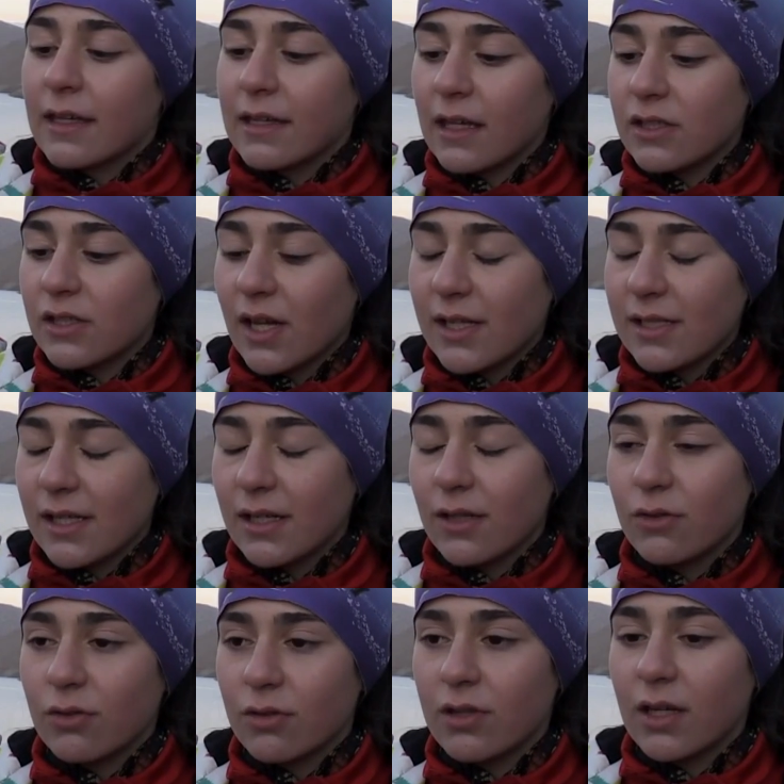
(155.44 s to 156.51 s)
Geçen sene
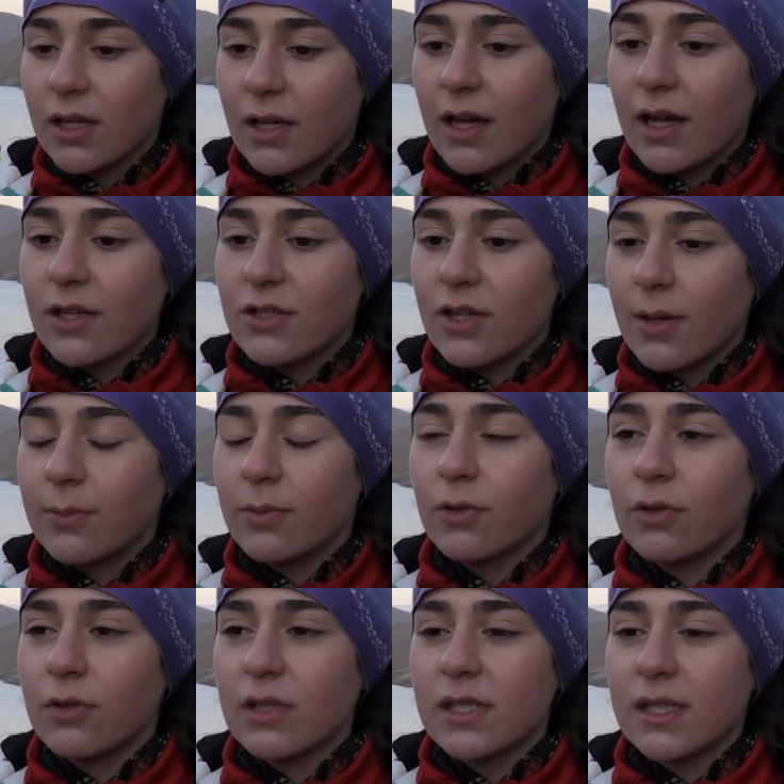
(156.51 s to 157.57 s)
Türkiye Kayak
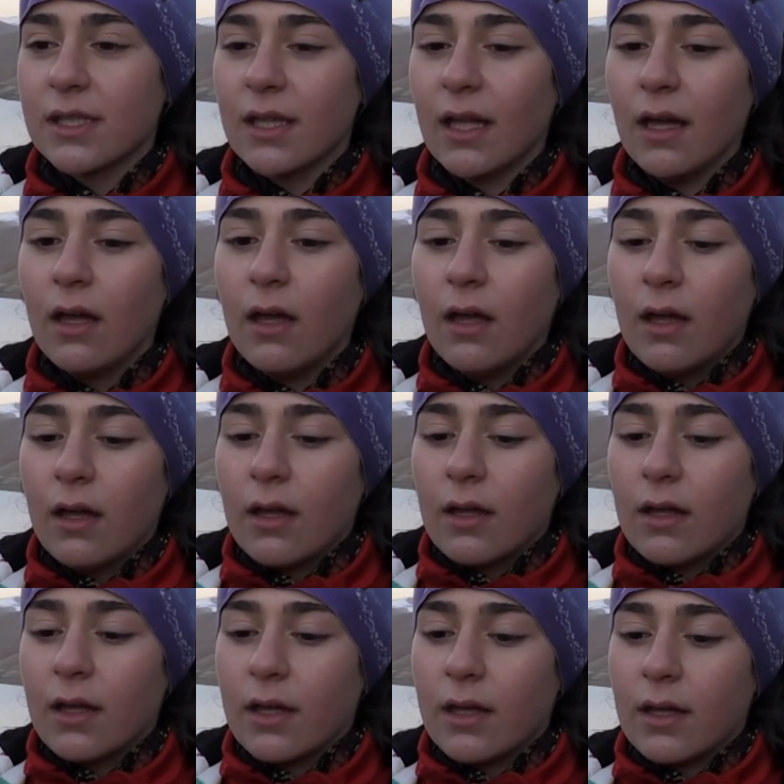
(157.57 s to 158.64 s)
Şampiyonası'nda
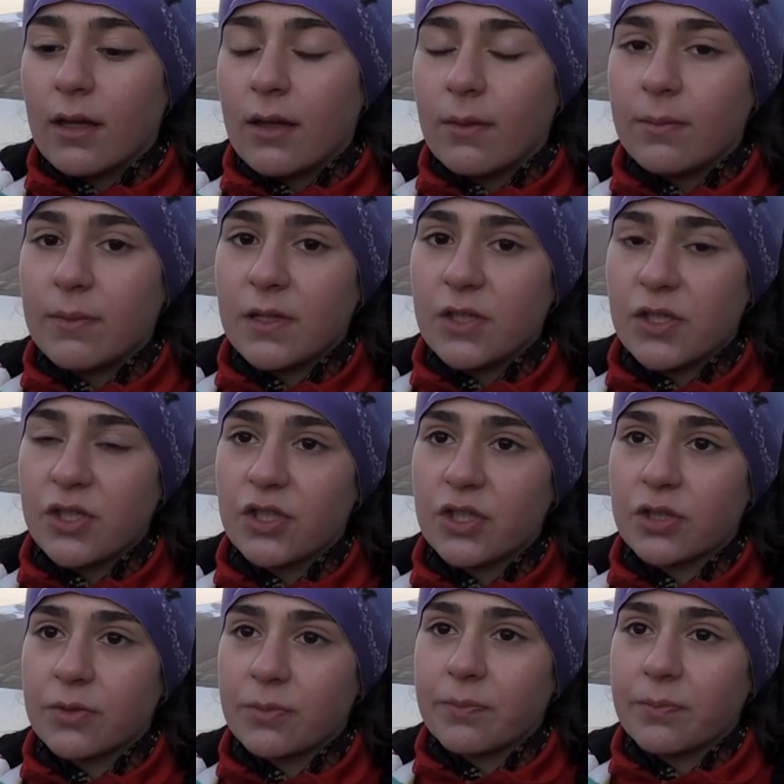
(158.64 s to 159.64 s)
birinci çıktım.